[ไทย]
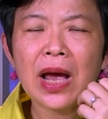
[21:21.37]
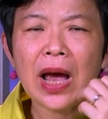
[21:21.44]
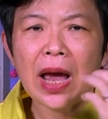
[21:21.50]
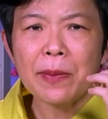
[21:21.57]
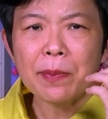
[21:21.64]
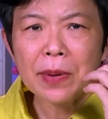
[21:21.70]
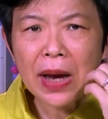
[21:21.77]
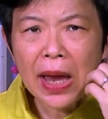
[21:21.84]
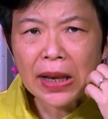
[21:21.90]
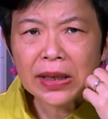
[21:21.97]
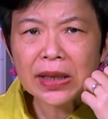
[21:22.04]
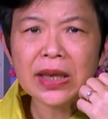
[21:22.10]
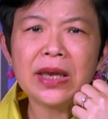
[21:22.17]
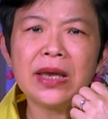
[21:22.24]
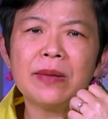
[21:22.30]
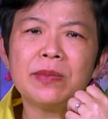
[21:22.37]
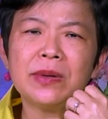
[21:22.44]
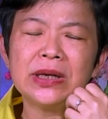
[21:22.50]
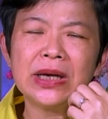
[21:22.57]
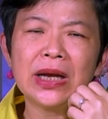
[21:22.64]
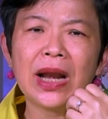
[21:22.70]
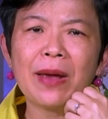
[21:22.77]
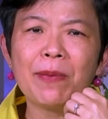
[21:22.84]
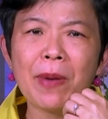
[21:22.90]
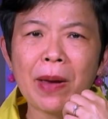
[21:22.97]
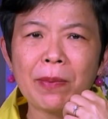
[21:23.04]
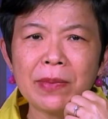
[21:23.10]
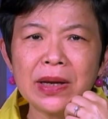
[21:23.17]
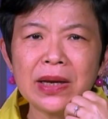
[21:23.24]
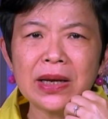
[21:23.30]
ไฮเปอร์แอคทีฟหรืออะไรแบบ
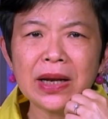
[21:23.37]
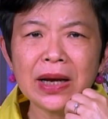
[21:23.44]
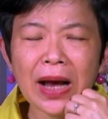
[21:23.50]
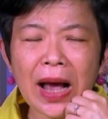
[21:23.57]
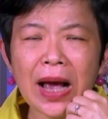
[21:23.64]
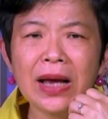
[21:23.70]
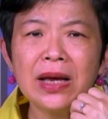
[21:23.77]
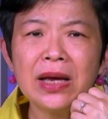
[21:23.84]
นี้นะคะ